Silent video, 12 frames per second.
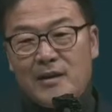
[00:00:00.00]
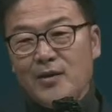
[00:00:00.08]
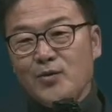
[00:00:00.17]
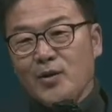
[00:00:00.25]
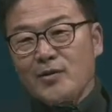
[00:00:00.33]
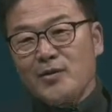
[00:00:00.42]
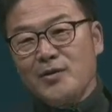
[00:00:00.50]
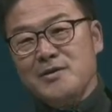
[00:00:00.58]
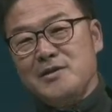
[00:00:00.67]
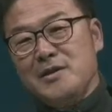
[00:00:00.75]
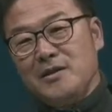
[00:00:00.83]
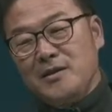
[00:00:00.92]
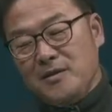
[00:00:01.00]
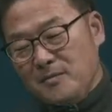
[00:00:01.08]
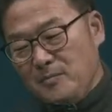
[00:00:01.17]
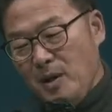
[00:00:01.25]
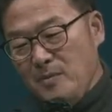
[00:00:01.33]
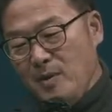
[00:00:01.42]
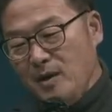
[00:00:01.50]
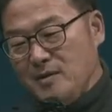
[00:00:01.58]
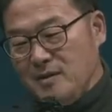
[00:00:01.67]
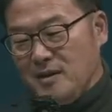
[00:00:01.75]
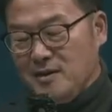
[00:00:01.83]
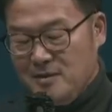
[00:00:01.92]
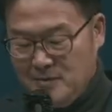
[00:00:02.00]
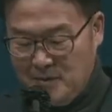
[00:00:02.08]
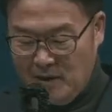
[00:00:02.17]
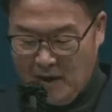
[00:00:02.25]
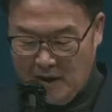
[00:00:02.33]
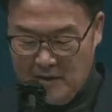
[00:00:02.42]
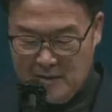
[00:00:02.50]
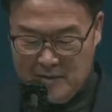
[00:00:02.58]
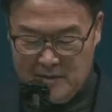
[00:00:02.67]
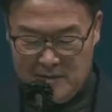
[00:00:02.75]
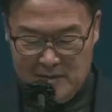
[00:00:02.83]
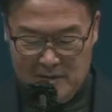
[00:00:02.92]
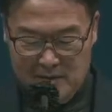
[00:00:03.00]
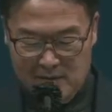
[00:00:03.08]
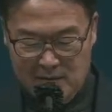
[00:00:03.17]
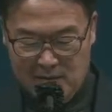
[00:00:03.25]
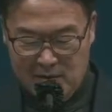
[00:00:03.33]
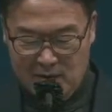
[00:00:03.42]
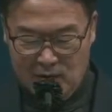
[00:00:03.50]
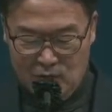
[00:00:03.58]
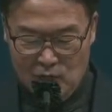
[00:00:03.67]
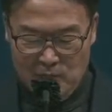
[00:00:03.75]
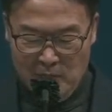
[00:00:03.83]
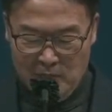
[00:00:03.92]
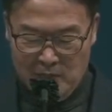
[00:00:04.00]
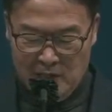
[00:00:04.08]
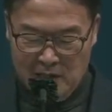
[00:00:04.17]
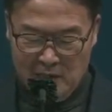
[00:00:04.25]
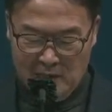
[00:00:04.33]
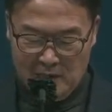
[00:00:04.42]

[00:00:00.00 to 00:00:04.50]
계속해서 이제 패배하니까 이번에 한 율법사가